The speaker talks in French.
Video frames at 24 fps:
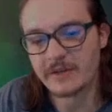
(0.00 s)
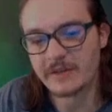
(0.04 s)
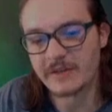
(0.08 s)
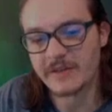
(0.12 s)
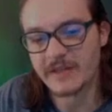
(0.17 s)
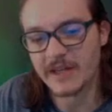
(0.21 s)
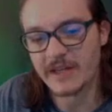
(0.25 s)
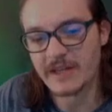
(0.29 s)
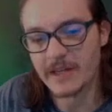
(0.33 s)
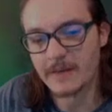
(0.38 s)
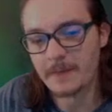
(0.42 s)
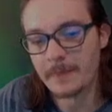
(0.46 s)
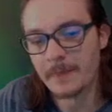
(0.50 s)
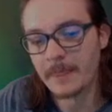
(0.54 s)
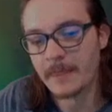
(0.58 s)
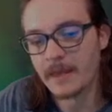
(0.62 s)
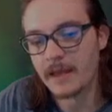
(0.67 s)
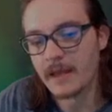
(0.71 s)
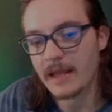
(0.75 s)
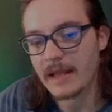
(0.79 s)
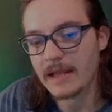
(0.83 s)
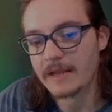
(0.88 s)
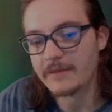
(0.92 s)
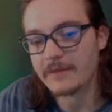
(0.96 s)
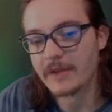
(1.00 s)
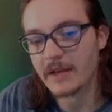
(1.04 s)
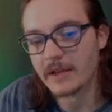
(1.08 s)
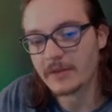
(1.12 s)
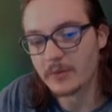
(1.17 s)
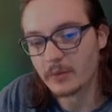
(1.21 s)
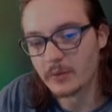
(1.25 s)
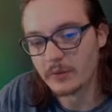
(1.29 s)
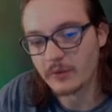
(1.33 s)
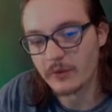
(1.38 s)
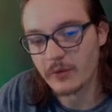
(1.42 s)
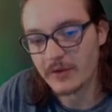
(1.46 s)
j'en sais rien. Et ils
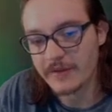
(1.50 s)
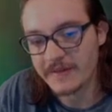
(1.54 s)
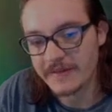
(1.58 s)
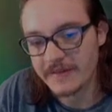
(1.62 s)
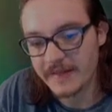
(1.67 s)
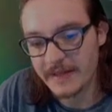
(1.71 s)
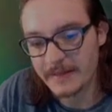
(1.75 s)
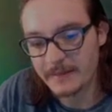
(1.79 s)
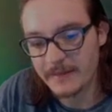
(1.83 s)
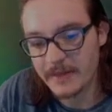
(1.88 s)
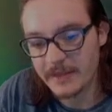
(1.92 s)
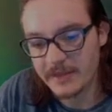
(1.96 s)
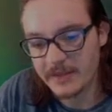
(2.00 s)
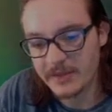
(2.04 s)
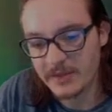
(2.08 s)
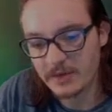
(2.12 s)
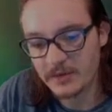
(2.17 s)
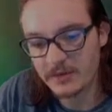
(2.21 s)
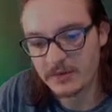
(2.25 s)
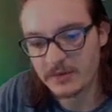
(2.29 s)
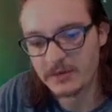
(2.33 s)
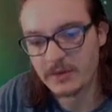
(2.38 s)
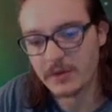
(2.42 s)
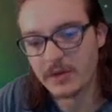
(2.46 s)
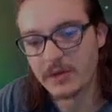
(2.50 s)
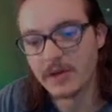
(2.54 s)
viendront sur les streams des gens.